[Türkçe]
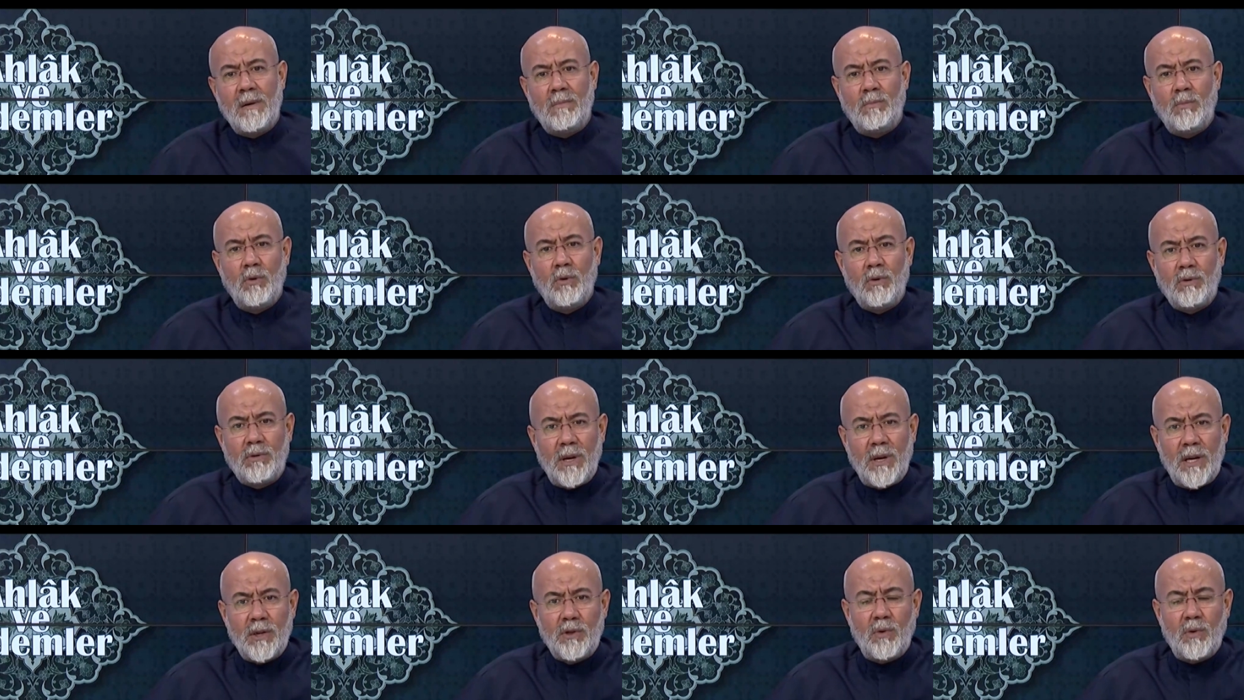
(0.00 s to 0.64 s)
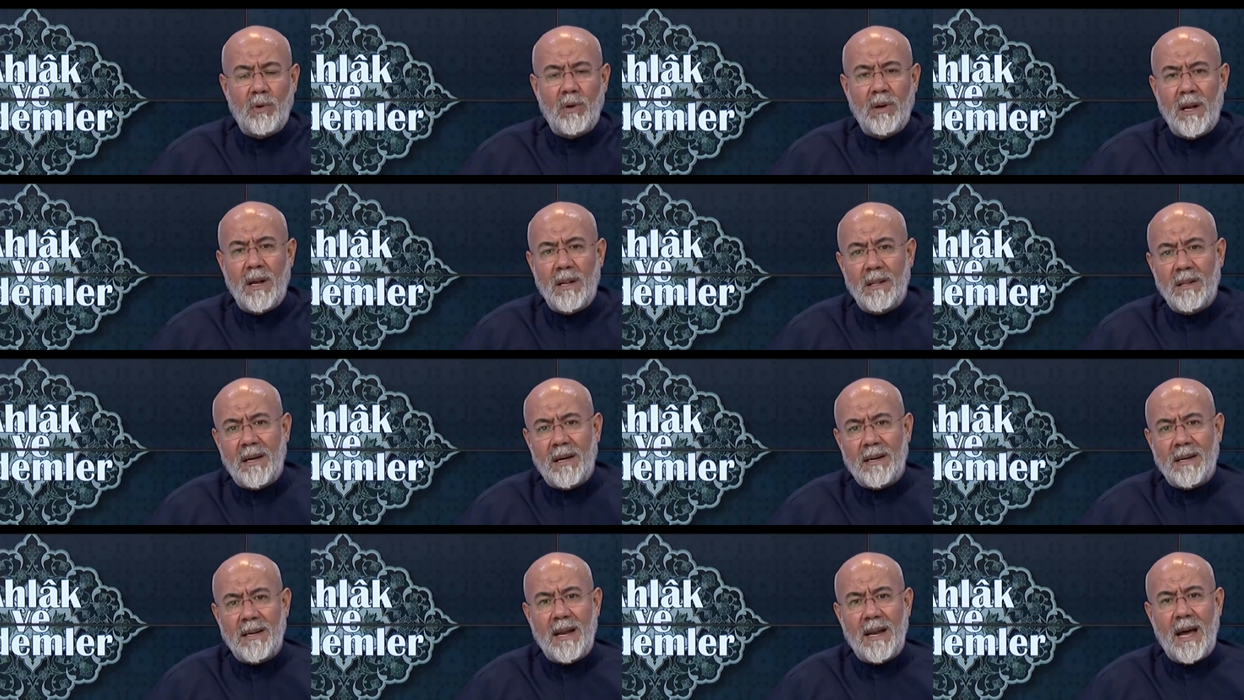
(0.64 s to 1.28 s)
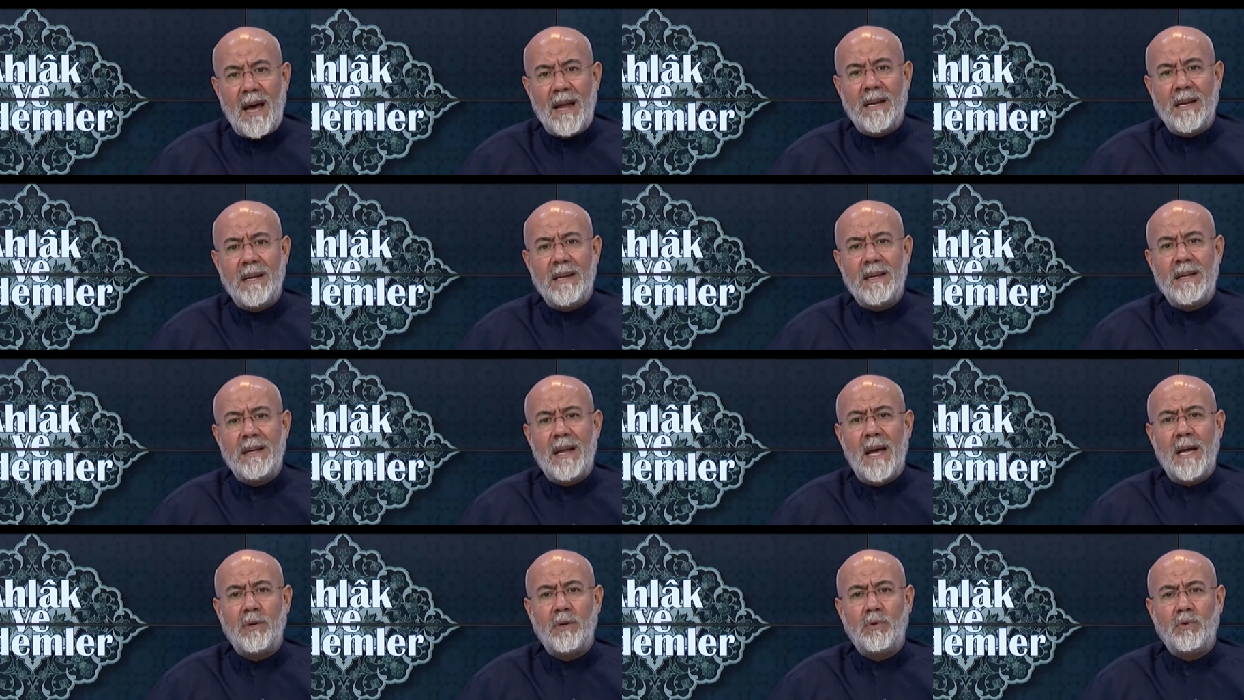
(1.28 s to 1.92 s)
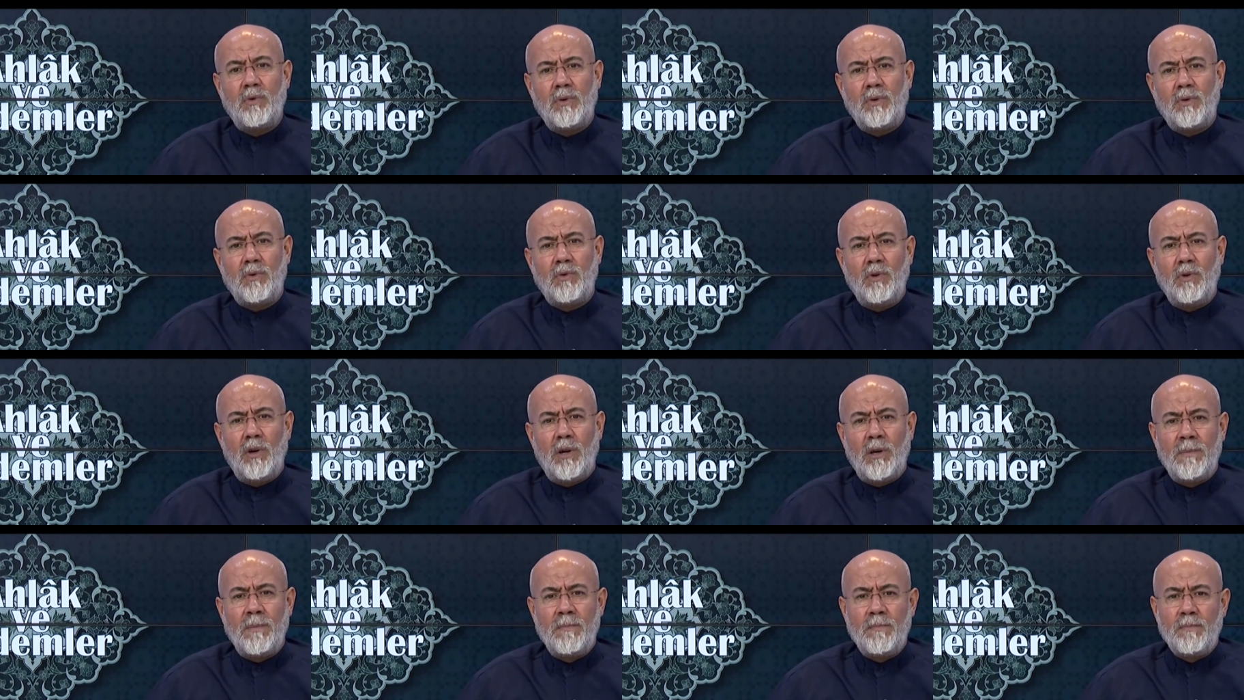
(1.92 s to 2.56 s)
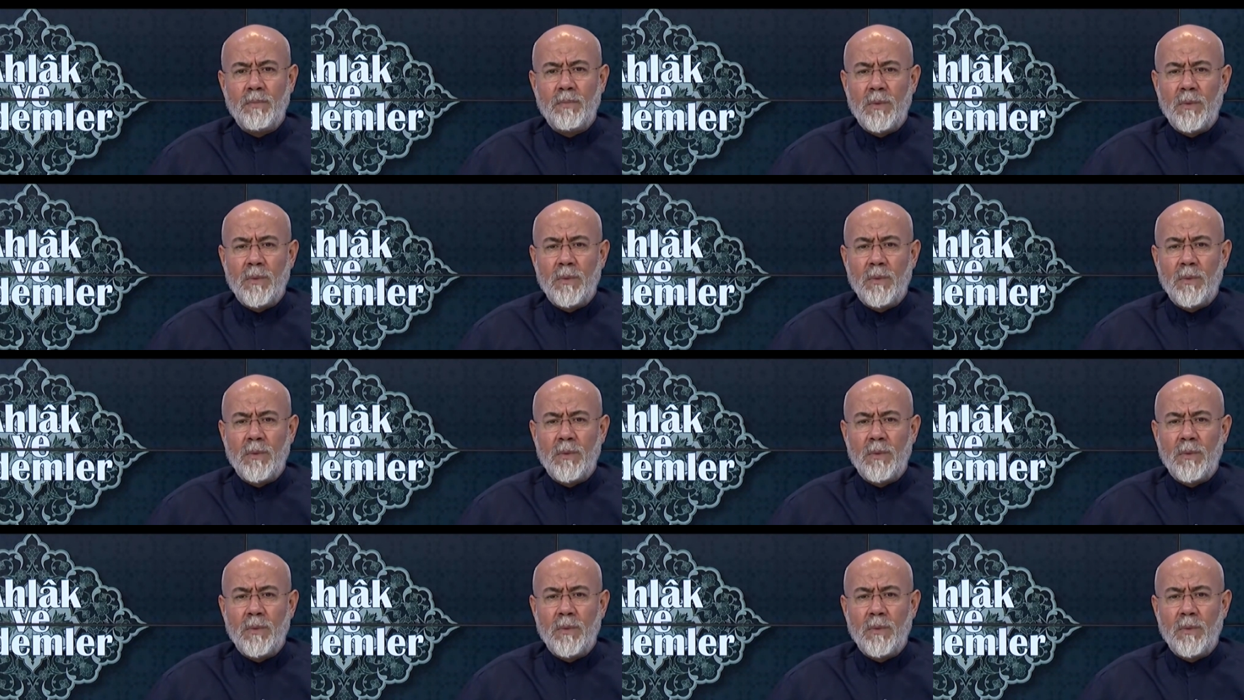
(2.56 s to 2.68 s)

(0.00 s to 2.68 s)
muhtaç olanların elinden tut diyor.